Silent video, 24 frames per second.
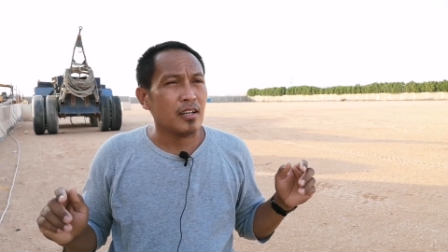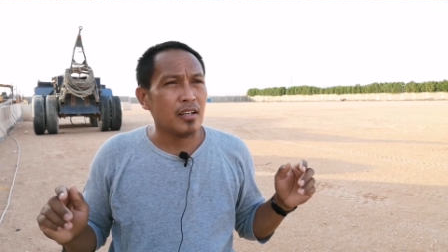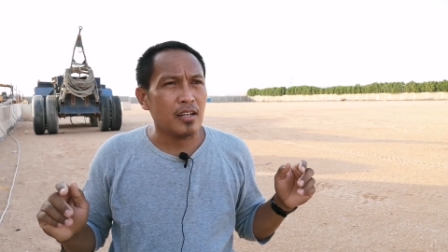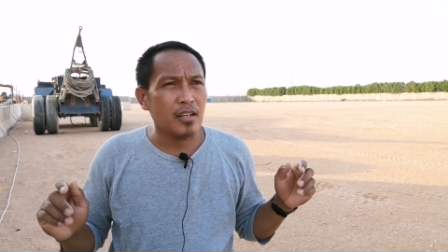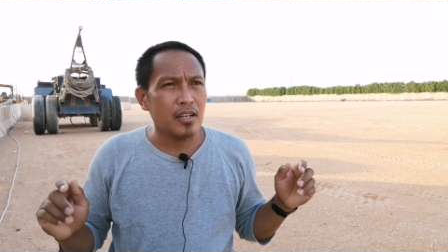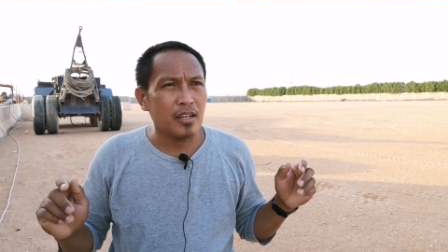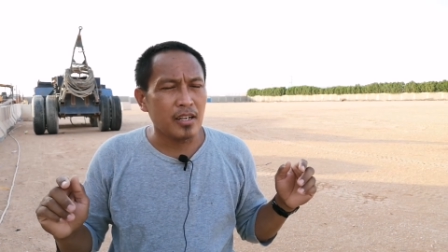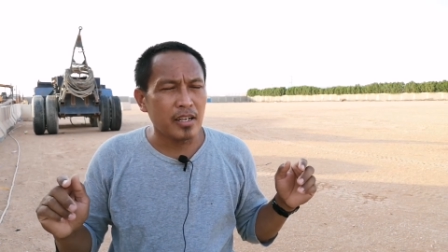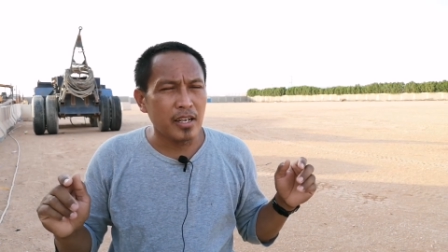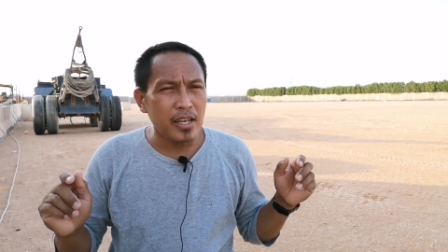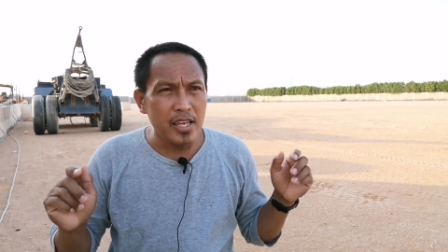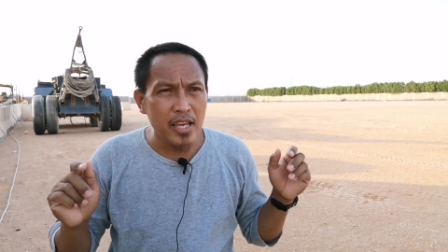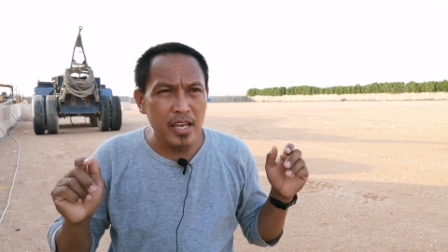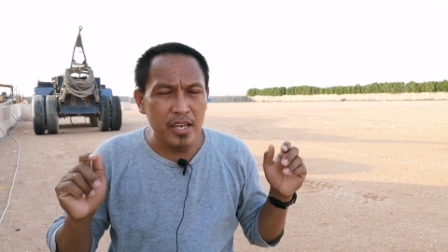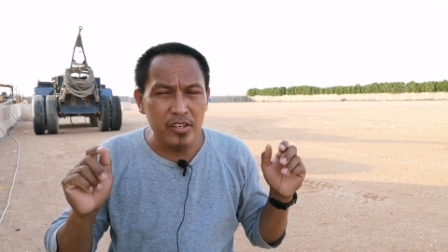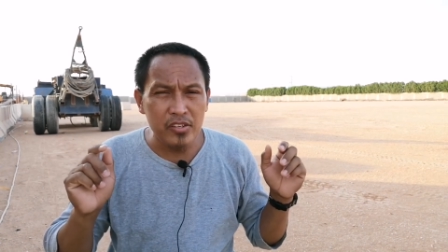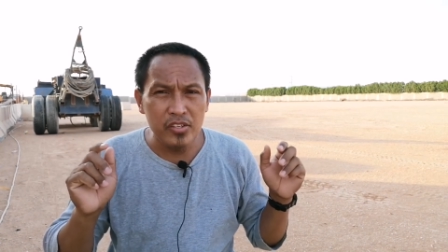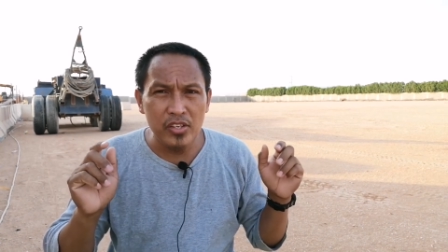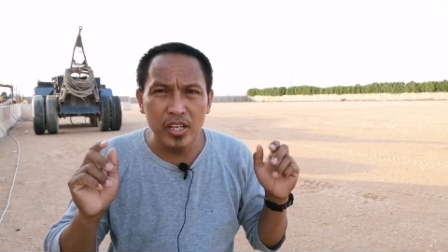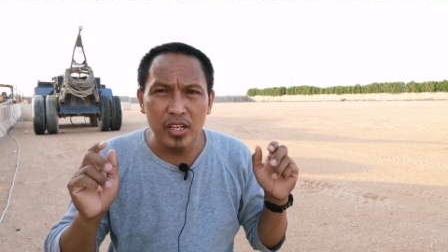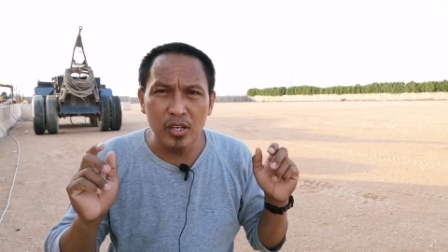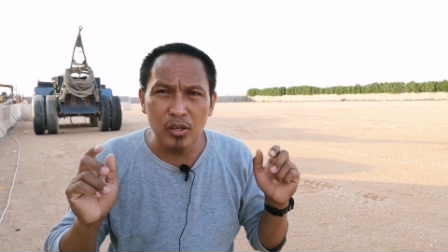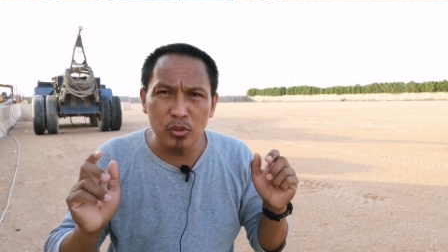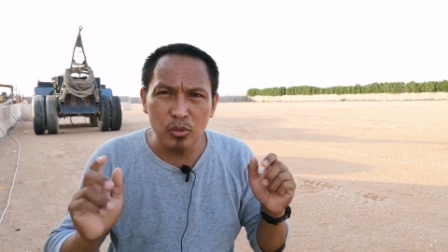uh, kaya
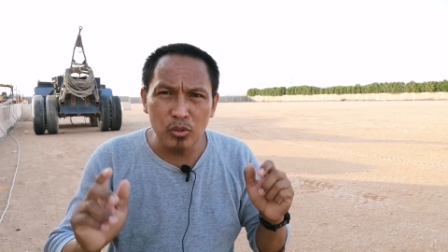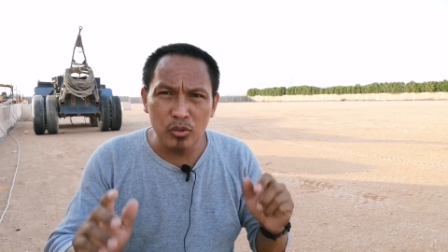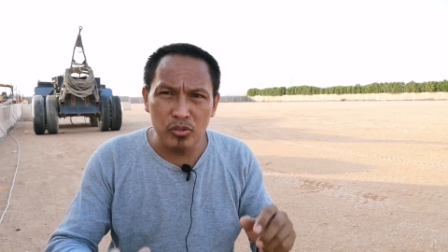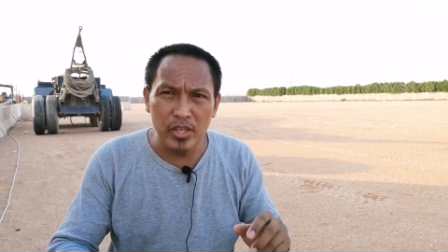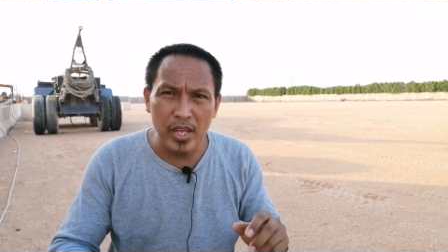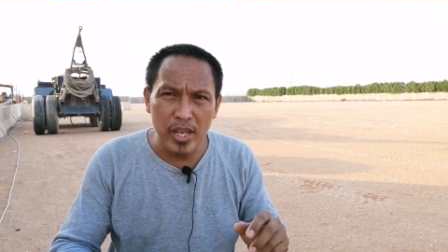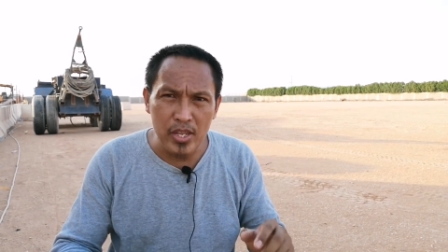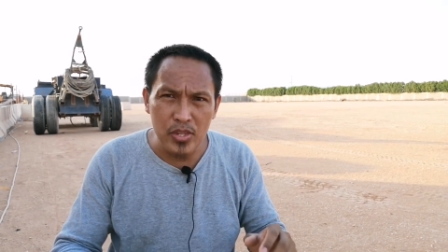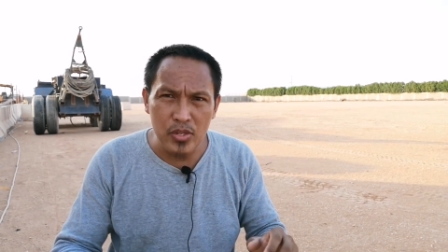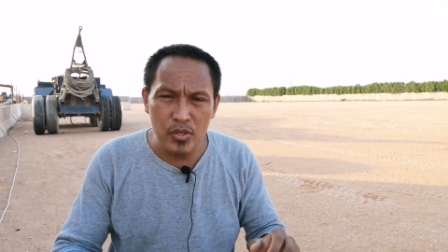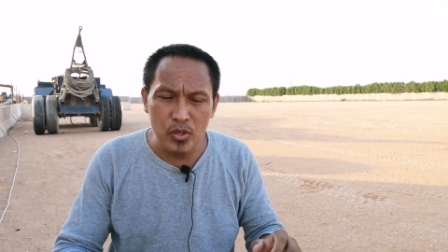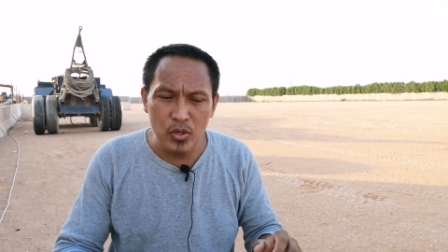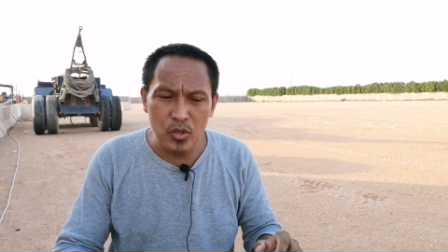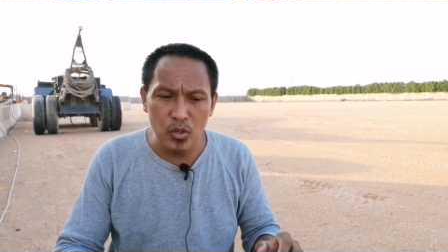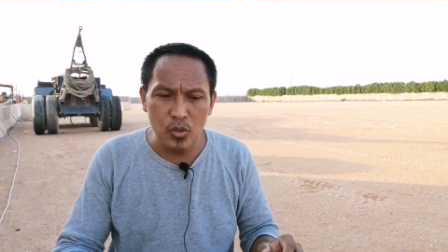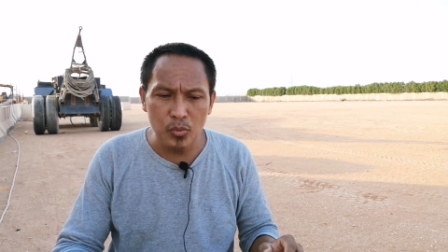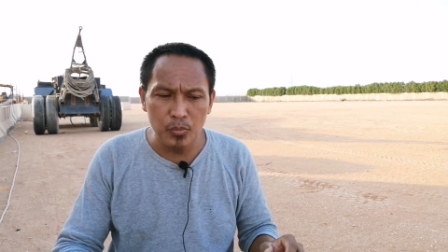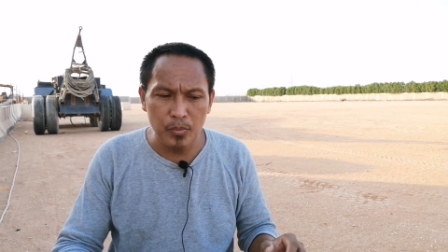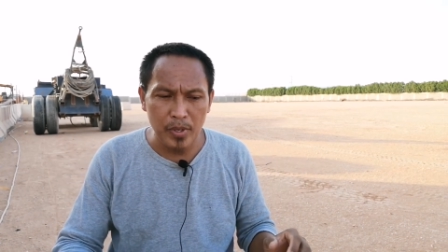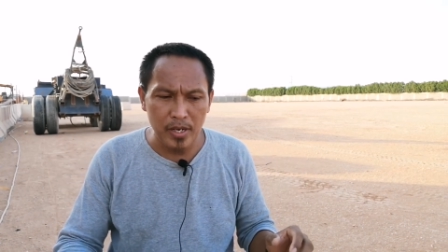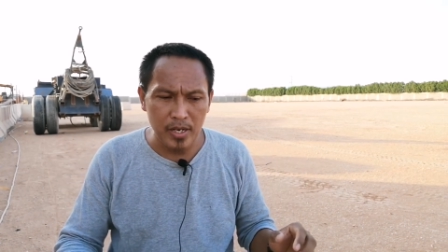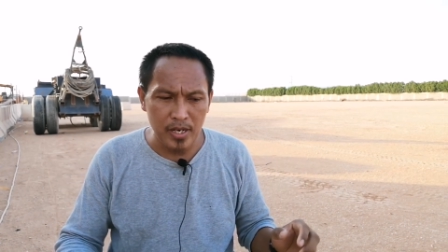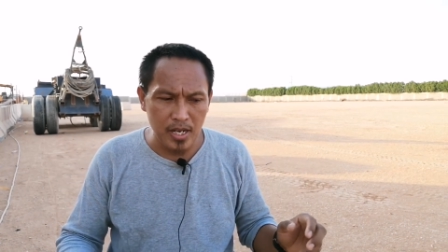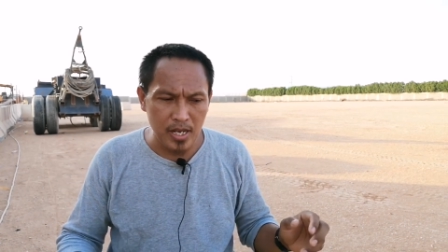i-share ko to sa
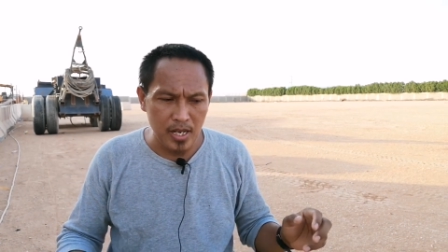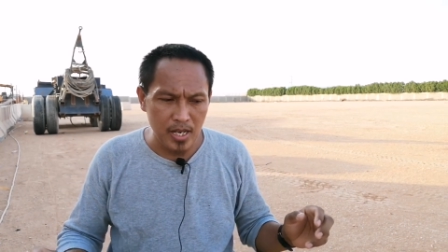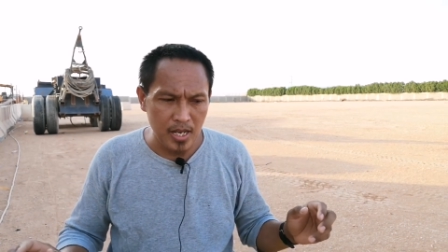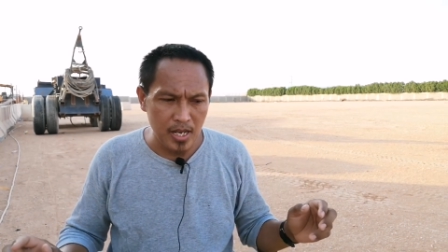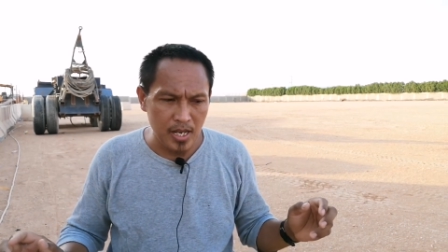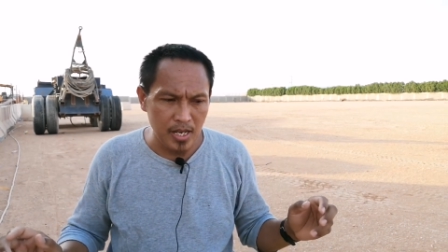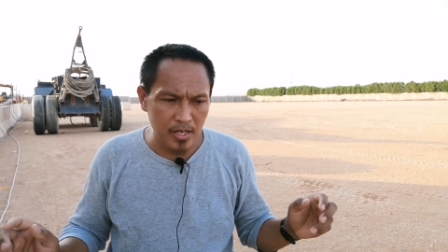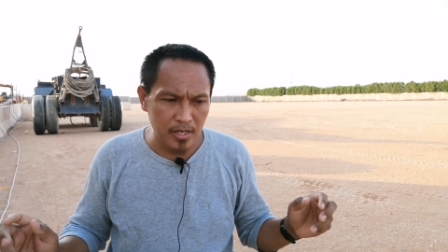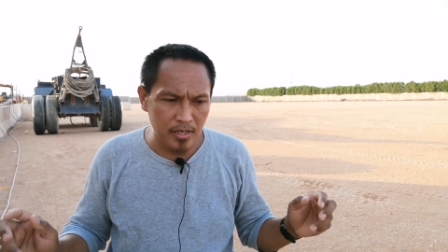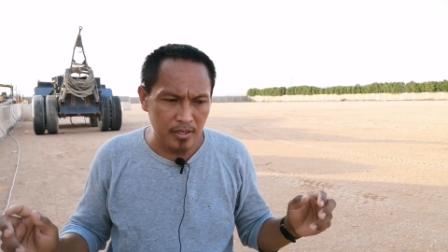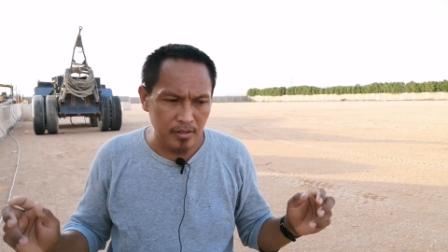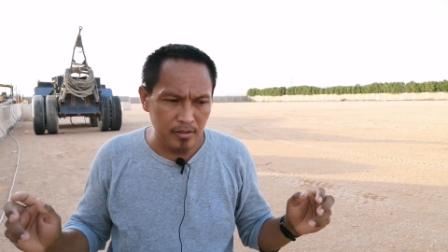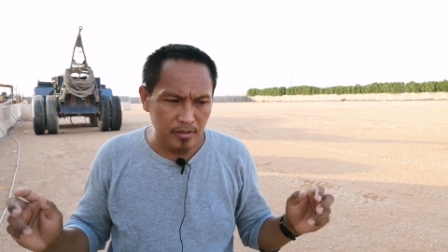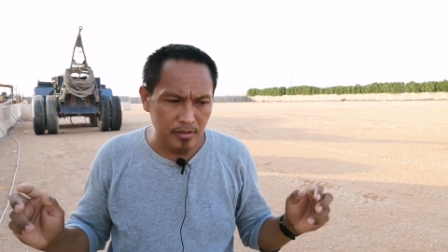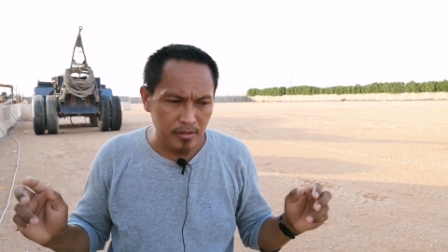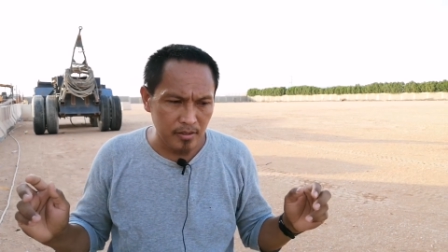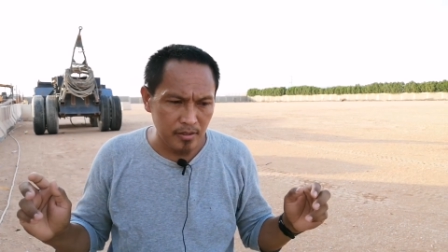inyo para ang